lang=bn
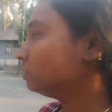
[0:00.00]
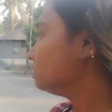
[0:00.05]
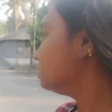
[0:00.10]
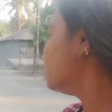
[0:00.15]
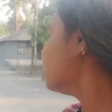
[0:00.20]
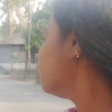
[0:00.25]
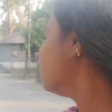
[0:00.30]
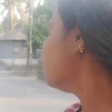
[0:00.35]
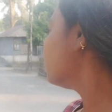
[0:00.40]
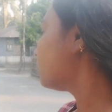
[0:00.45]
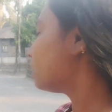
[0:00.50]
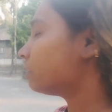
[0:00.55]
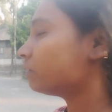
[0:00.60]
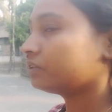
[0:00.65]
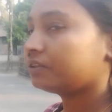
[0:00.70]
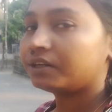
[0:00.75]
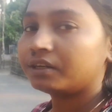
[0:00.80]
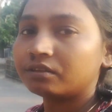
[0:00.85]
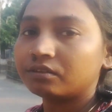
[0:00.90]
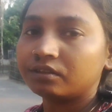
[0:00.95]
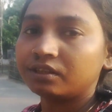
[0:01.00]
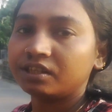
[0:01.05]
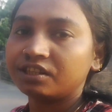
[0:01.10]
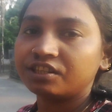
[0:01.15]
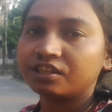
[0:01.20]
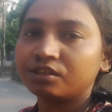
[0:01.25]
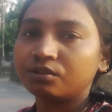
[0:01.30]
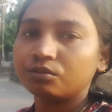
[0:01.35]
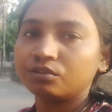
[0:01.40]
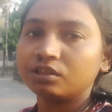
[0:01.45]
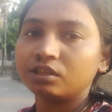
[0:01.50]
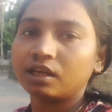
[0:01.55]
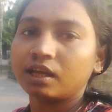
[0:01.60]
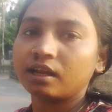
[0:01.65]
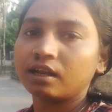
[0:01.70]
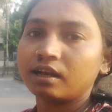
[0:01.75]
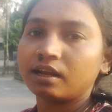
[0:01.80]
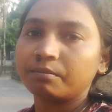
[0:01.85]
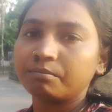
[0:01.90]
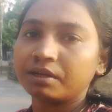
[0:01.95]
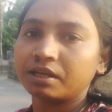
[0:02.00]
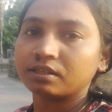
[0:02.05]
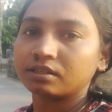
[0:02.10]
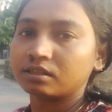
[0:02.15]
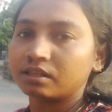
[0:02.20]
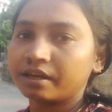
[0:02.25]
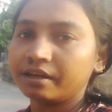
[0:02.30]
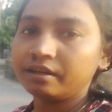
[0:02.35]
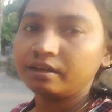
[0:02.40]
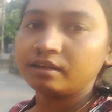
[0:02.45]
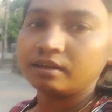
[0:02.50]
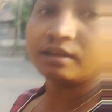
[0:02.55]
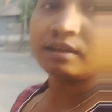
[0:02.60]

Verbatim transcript: দেখো খাওয়া দাওয়া করে এসে রোদে দাঁড়ালাম রাস্তায়